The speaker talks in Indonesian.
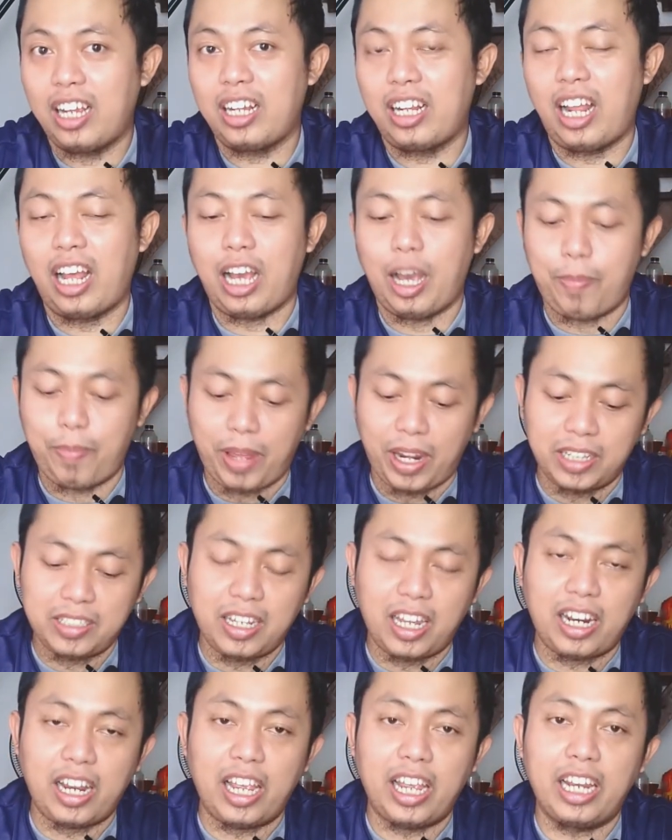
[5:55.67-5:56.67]
Nah, KPR
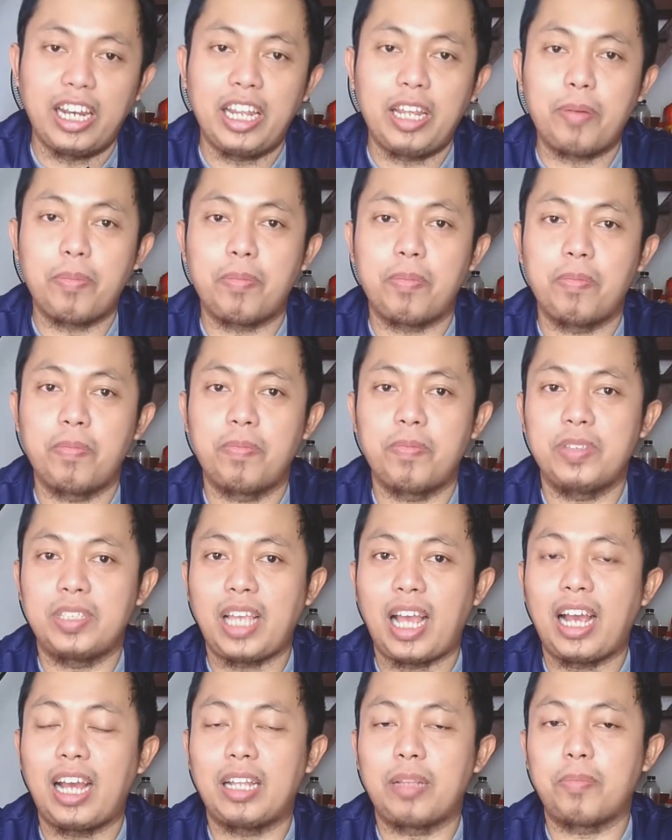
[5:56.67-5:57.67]
syariah ini
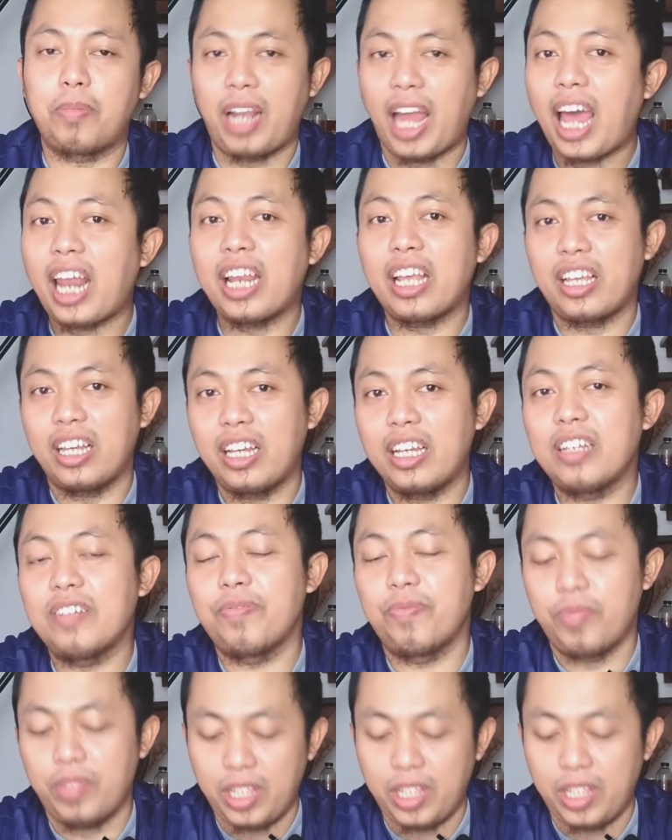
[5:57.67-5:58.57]
sangat menarik ya.